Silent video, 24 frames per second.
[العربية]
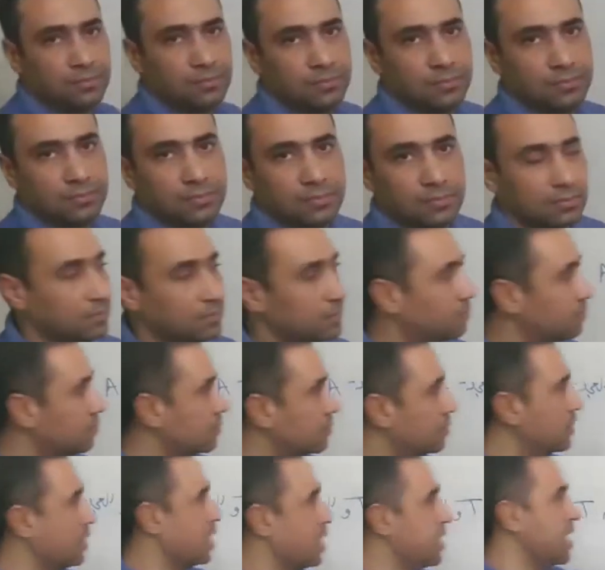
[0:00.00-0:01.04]
تمام
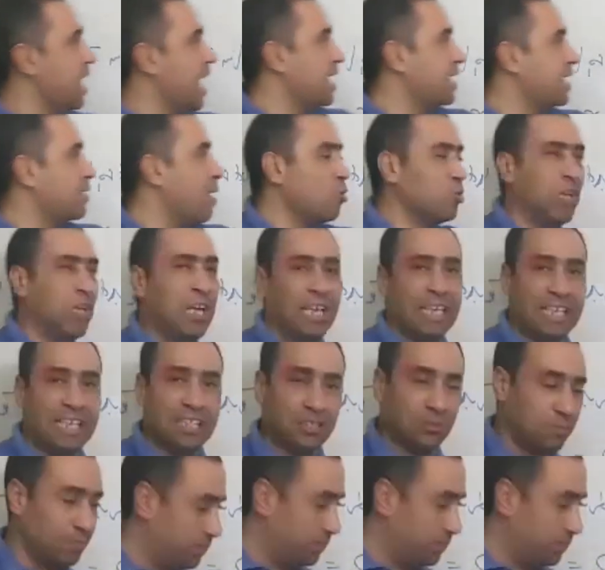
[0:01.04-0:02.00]
لانها موضع جسم